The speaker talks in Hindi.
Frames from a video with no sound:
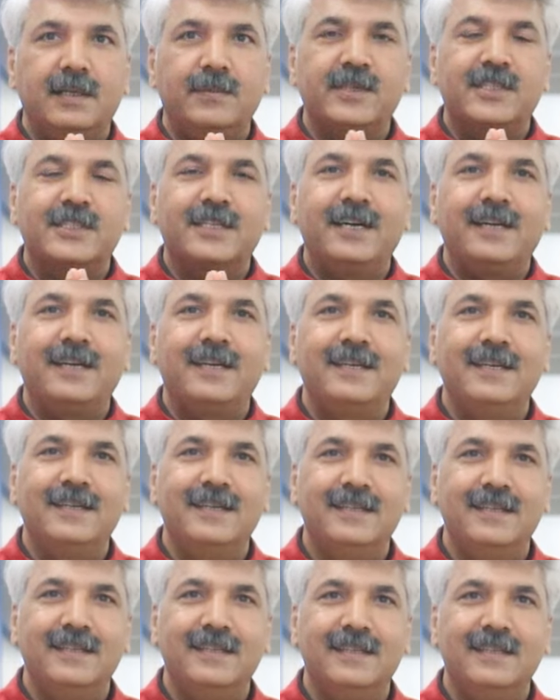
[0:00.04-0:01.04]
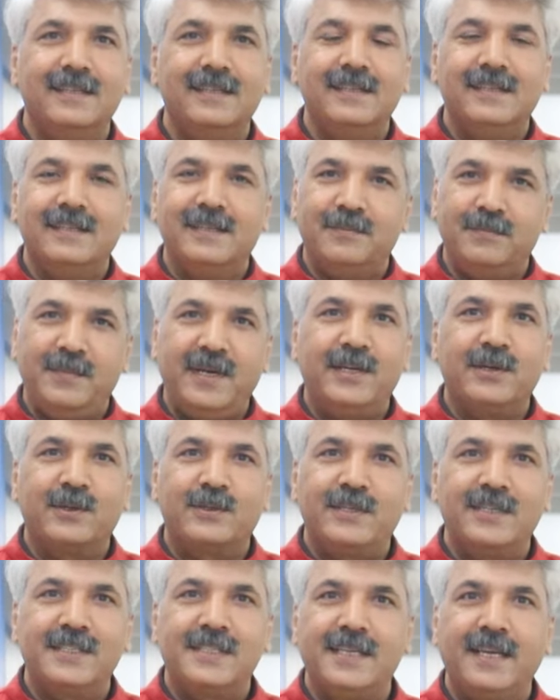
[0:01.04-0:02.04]
नमस्कार मैं
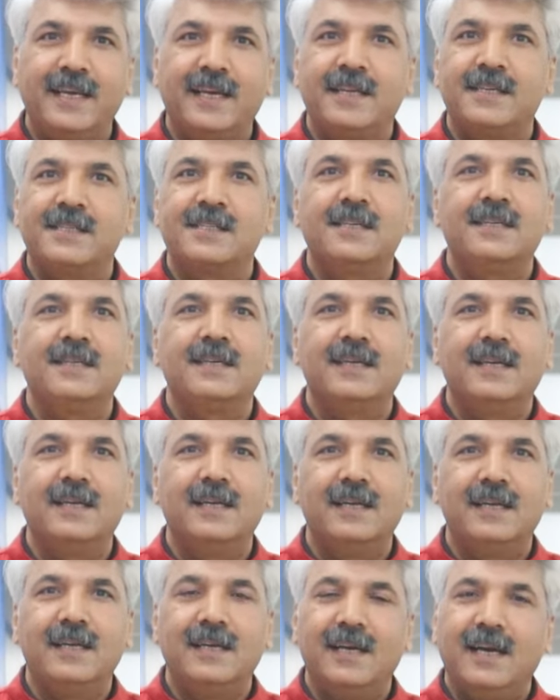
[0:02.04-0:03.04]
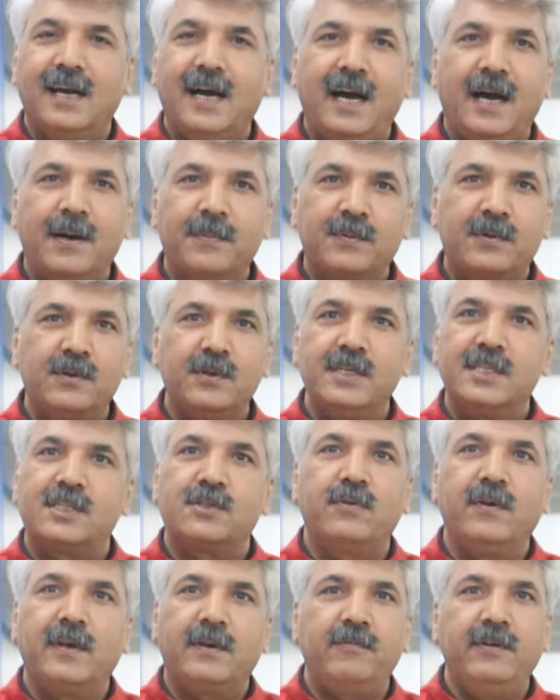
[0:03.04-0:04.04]
डॉक्टर श्री कृष्ण आपको
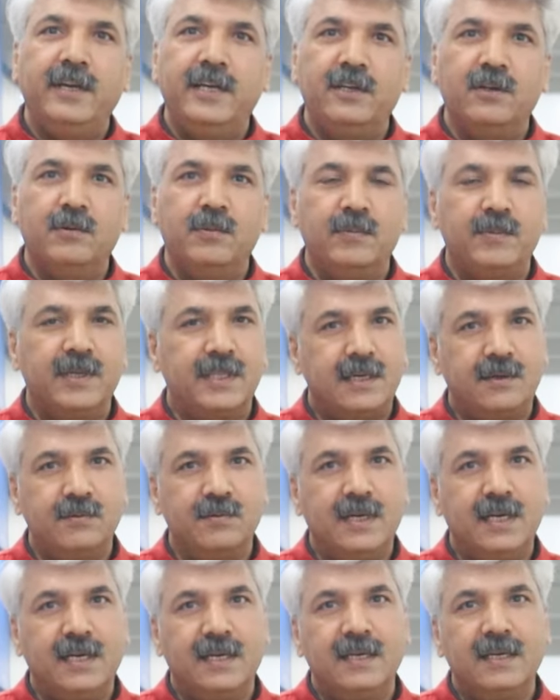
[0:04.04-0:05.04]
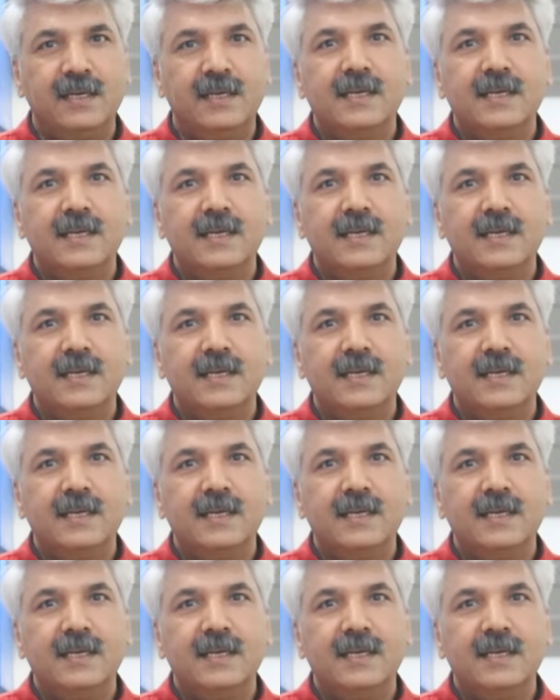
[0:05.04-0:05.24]
इस क्विक वीडियो में बताऊंगा